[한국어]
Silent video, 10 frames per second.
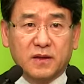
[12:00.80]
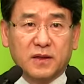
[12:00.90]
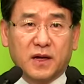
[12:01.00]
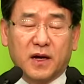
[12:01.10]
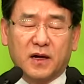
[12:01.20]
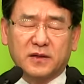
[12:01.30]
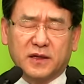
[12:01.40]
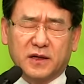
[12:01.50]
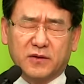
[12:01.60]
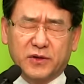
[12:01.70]
아,
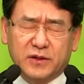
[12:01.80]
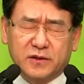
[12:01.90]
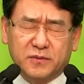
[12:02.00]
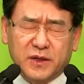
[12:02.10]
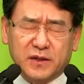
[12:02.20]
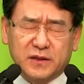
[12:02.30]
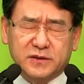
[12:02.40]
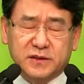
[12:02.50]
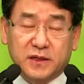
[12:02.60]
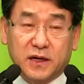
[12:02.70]
내가 왜 그런 말을
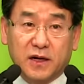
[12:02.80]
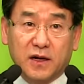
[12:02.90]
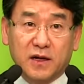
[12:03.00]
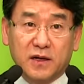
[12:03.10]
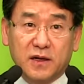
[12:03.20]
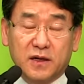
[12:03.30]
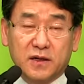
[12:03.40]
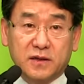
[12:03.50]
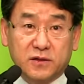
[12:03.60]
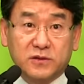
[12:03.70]
했을까?
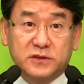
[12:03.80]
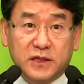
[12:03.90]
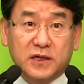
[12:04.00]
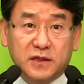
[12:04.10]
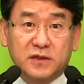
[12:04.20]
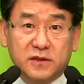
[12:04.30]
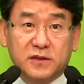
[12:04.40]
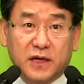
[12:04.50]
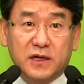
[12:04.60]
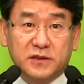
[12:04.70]
그런 생각이 들
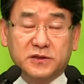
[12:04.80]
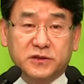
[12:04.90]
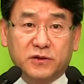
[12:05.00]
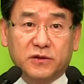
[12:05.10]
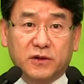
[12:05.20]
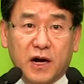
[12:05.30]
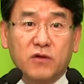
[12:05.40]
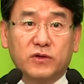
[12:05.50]
때가 있죠. 하고